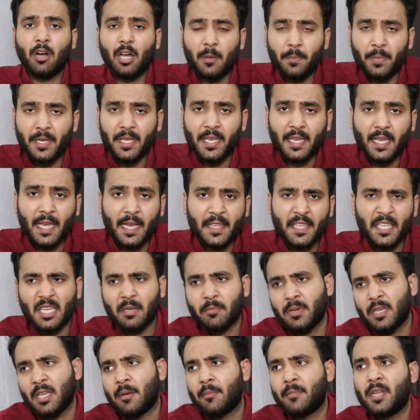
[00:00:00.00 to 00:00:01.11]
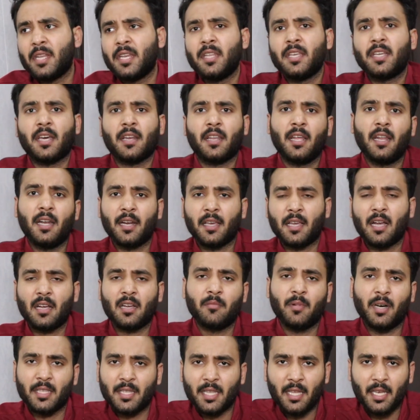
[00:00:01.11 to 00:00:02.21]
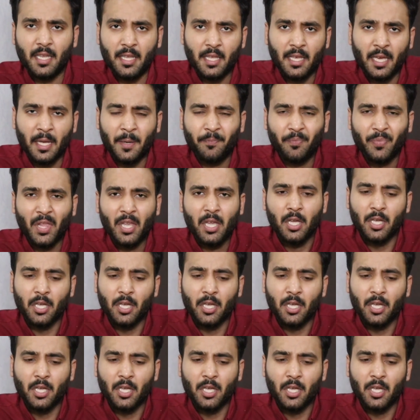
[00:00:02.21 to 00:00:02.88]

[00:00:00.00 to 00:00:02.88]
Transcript: कॉल पे ये कहते हैं कि भाई हमने नहीं करना लड़का कमाता नहीं है